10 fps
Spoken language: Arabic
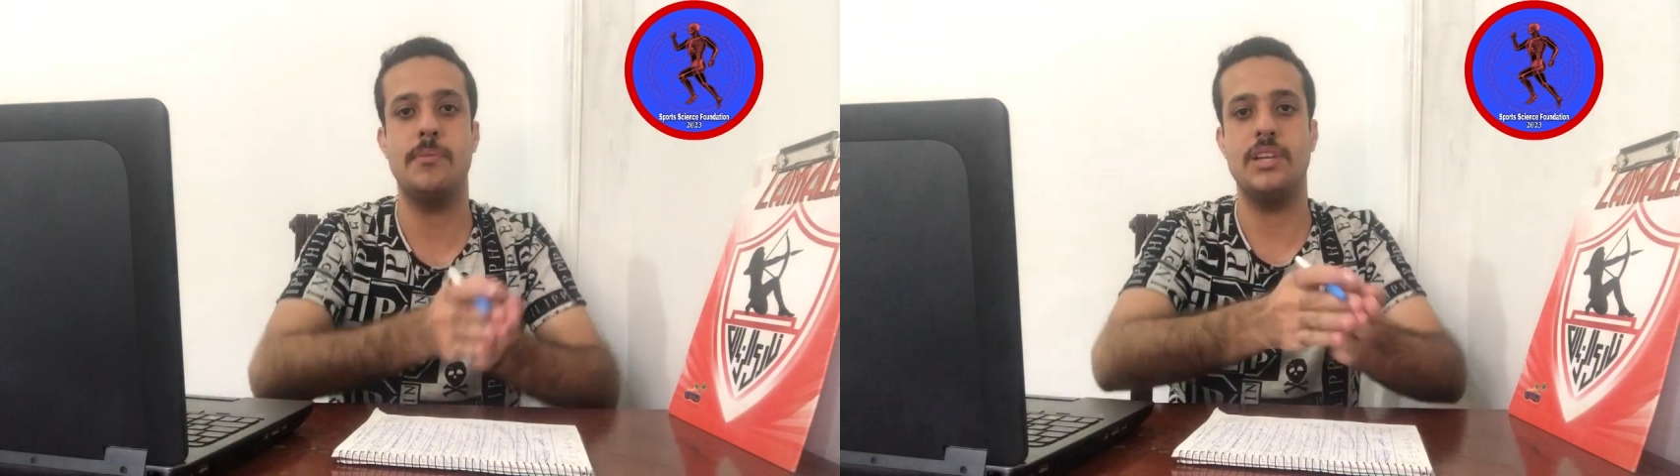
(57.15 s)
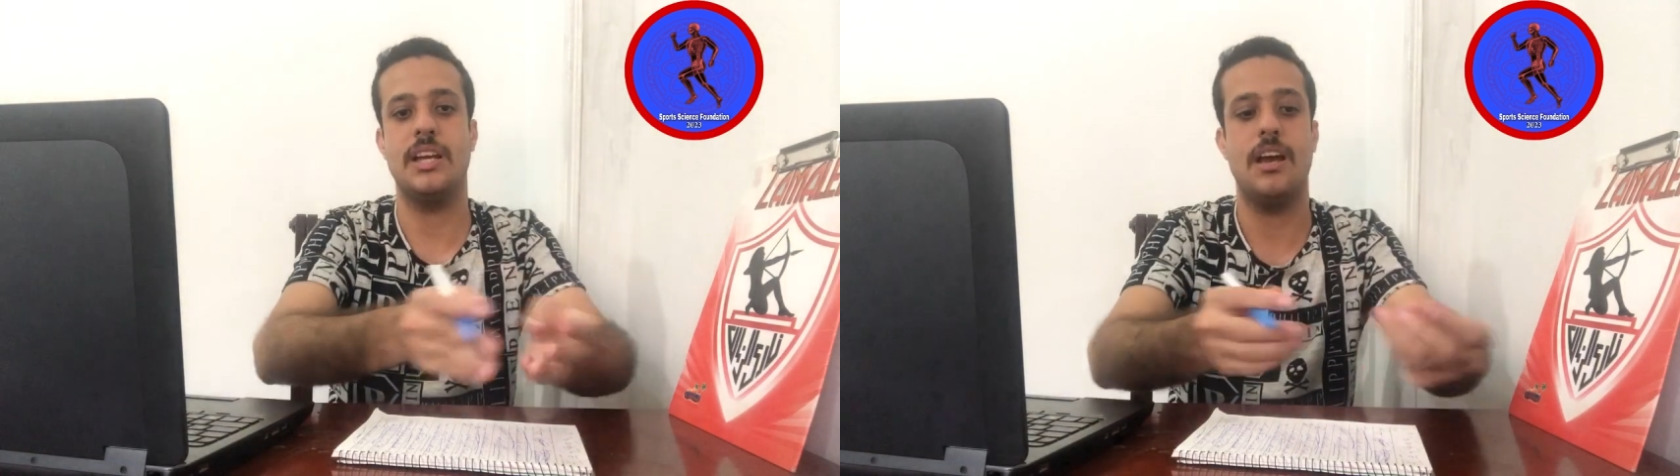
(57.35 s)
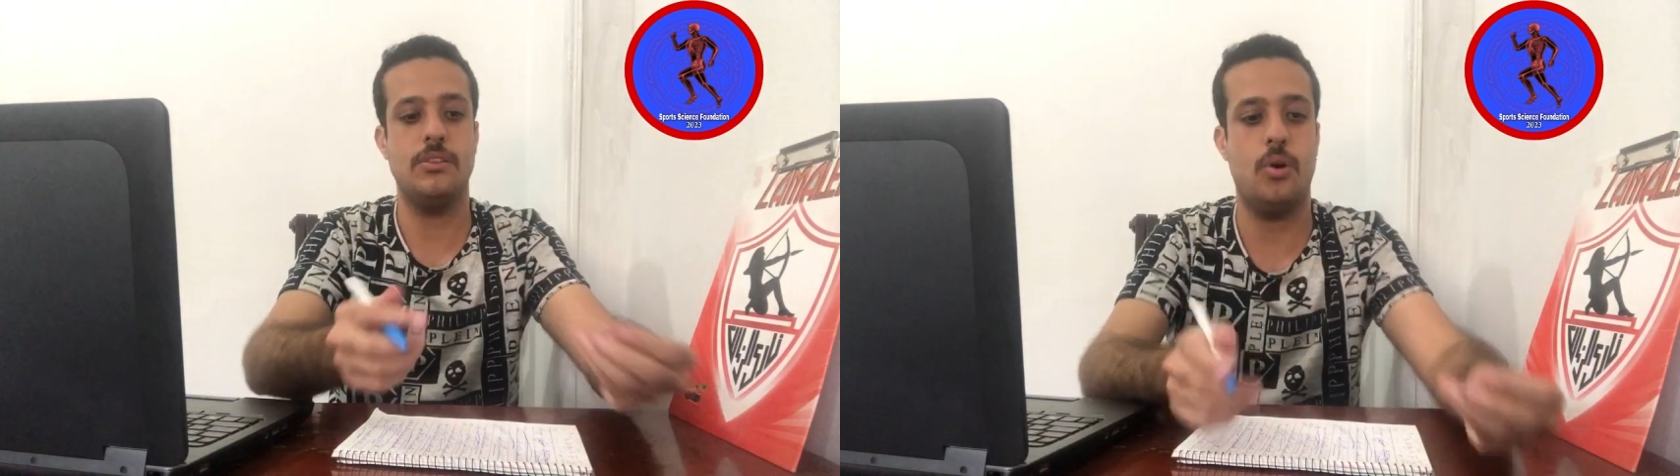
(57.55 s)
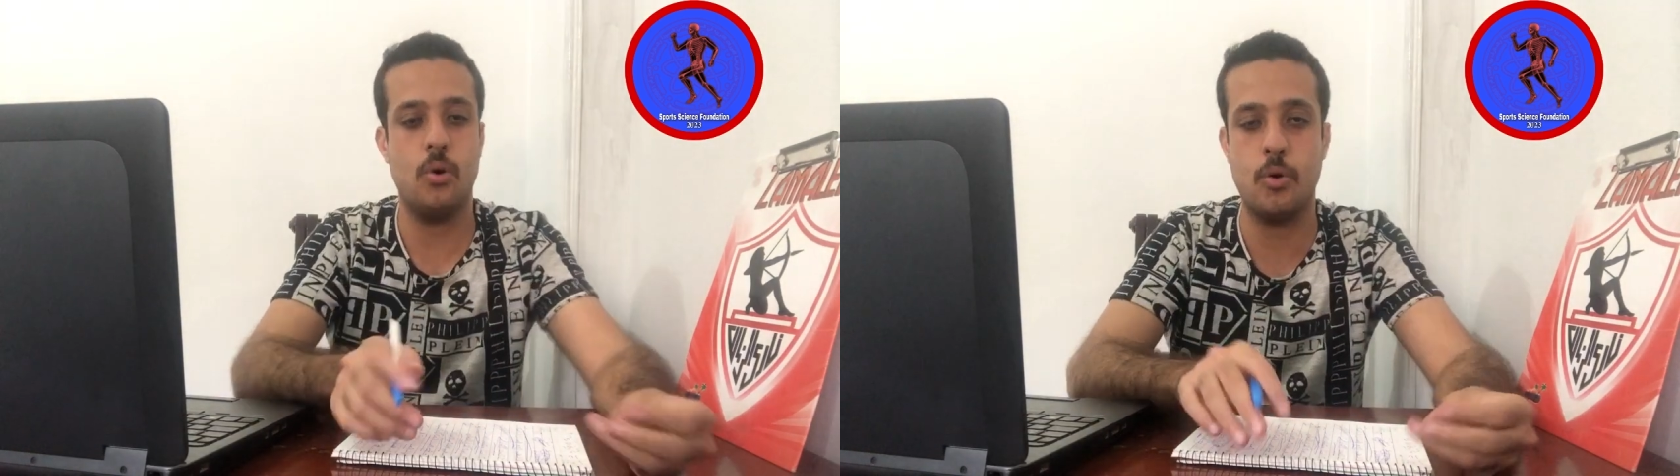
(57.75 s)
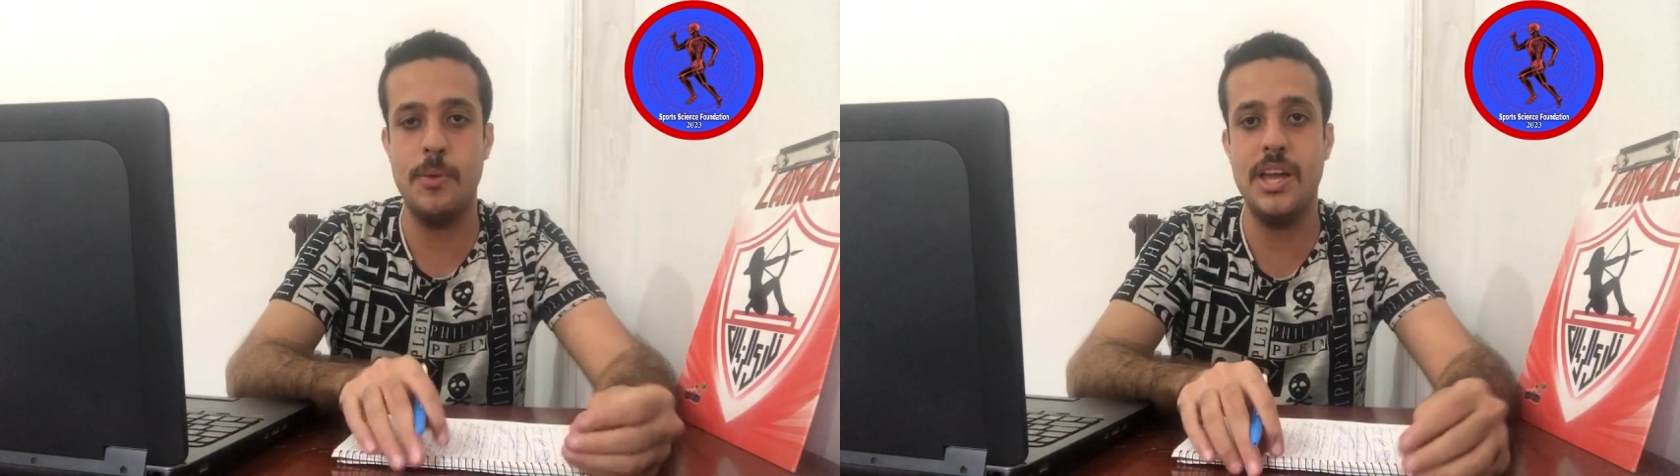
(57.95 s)
من الجهات
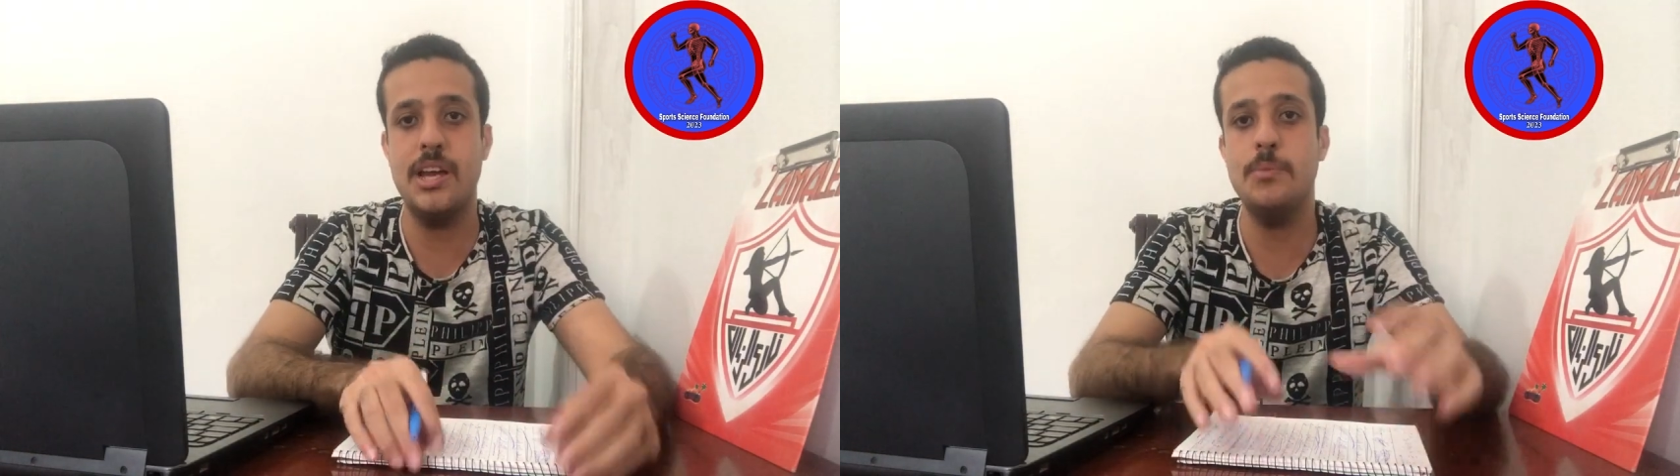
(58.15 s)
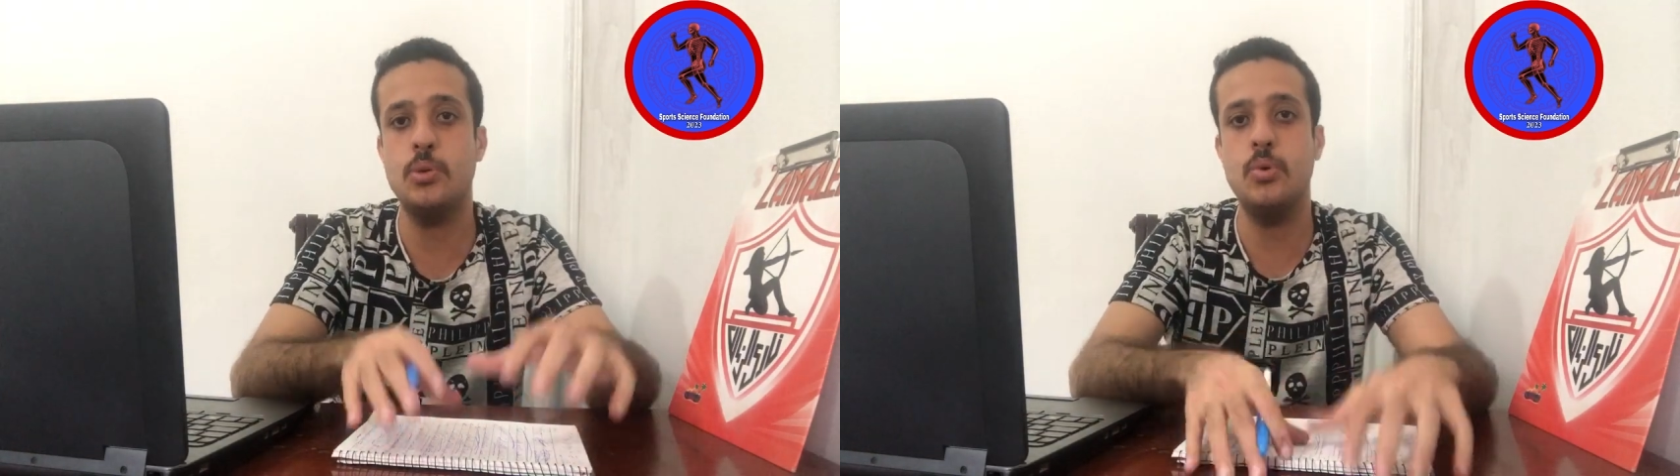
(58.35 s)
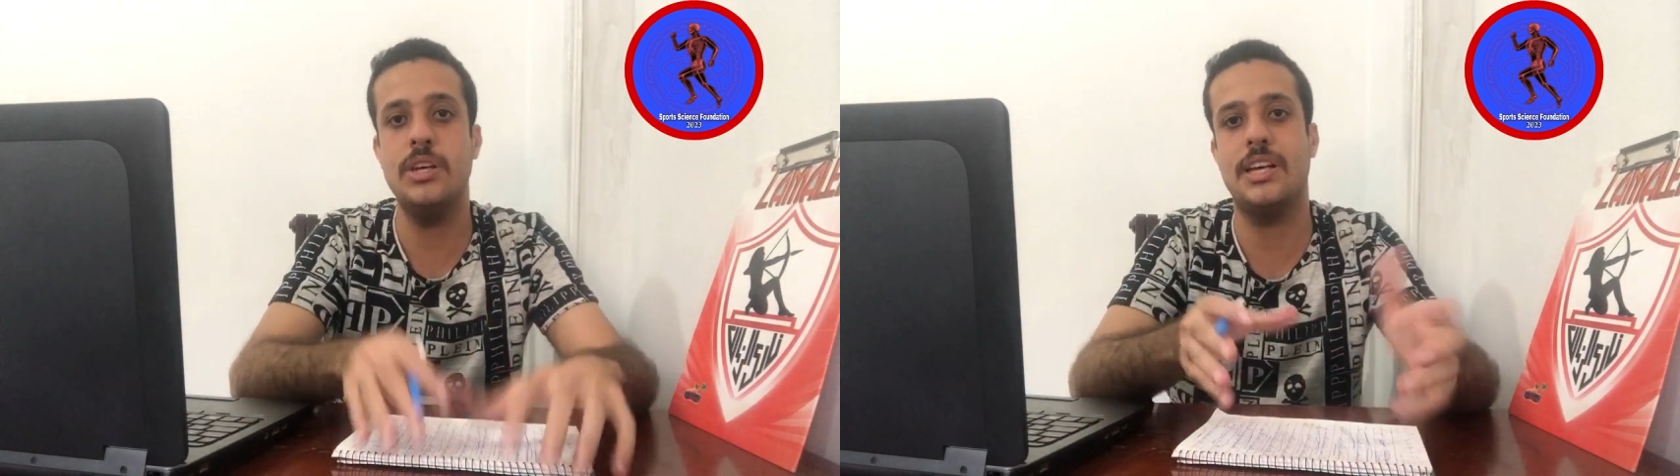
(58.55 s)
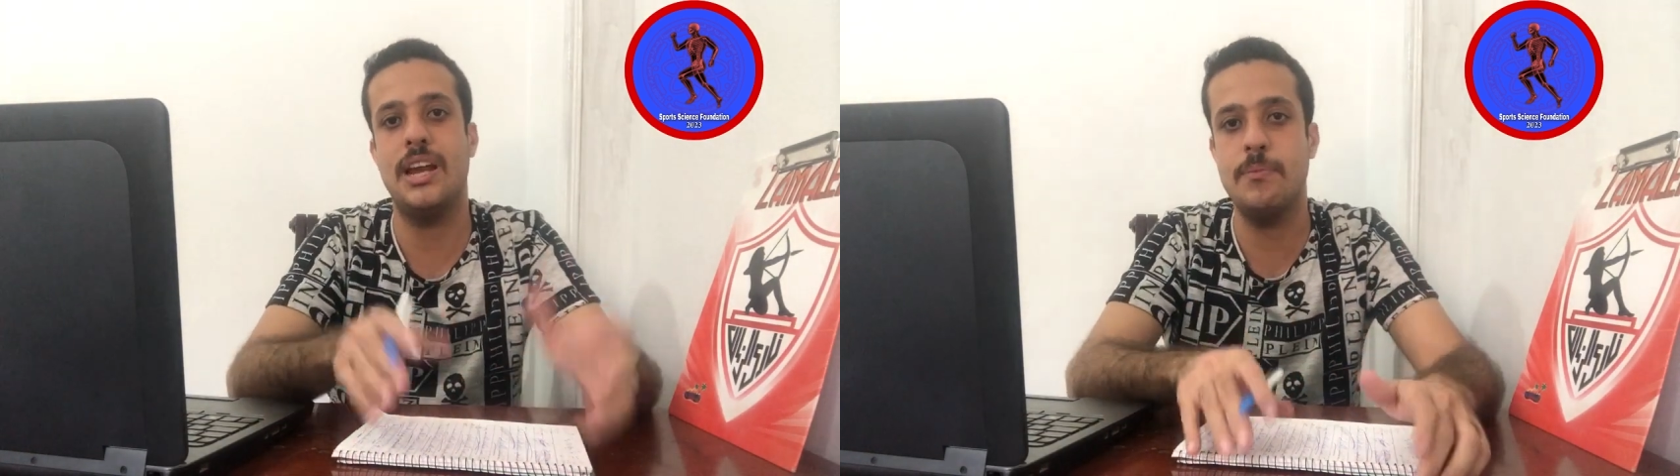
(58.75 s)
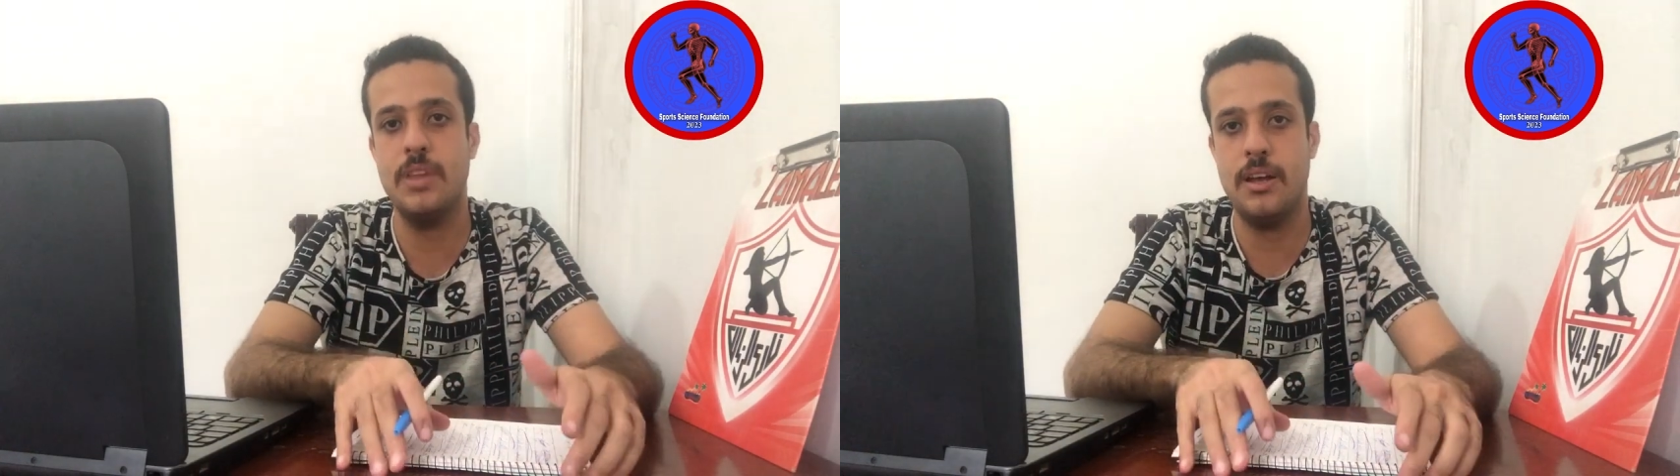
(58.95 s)
الحكوميه اللي بتقول
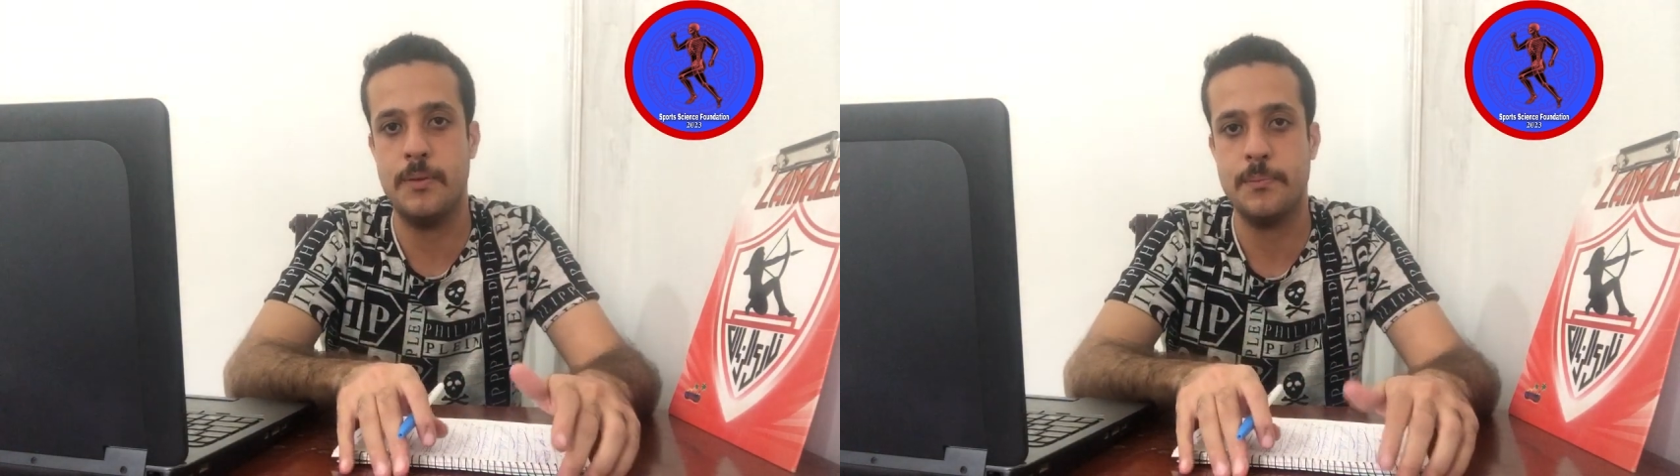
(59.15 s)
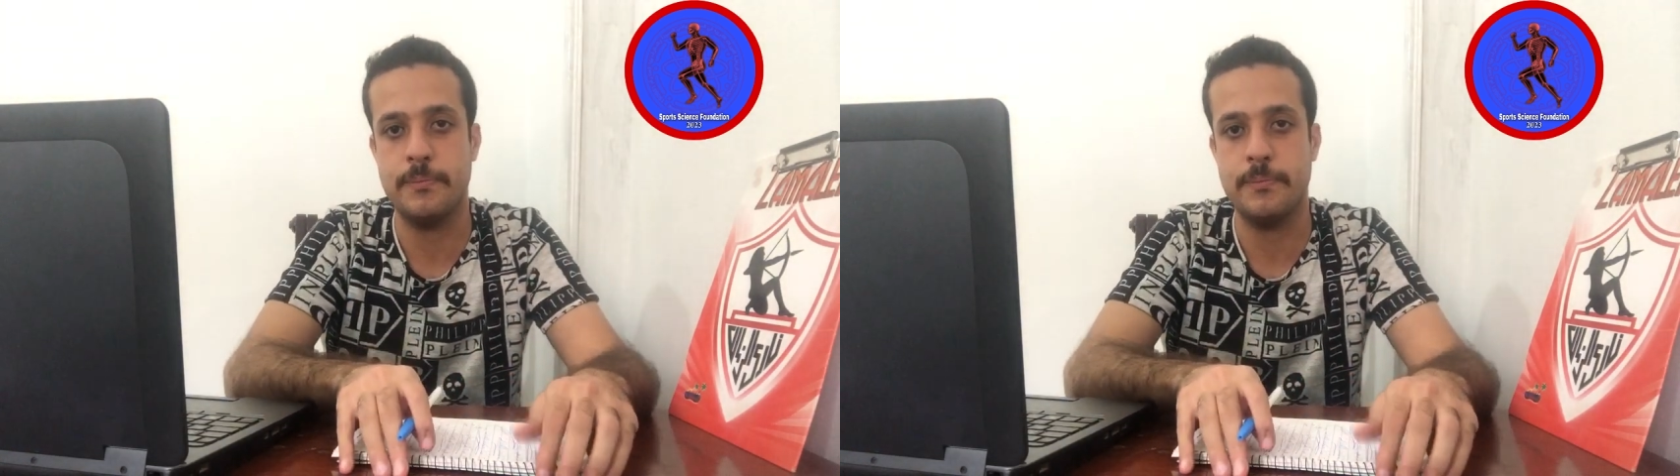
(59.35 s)
الكلام ده